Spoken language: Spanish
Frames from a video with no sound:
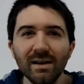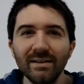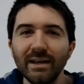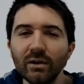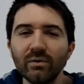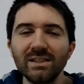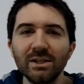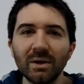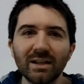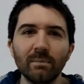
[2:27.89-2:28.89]
y en
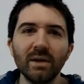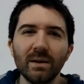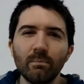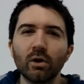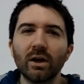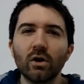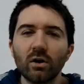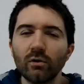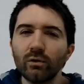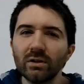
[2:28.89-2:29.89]
ofensiva también, porque
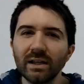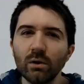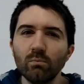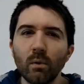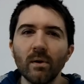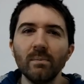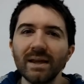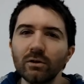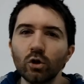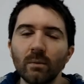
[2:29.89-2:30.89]
Horford tiene un
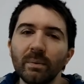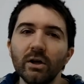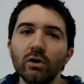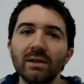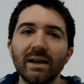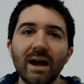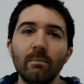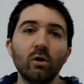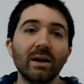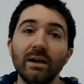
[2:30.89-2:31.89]
movimiento de pelota,
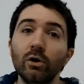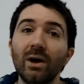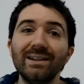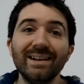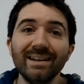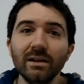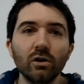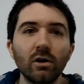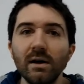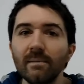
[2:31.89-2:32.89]
digamos, que no ha
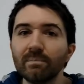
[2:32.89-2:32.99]
tenido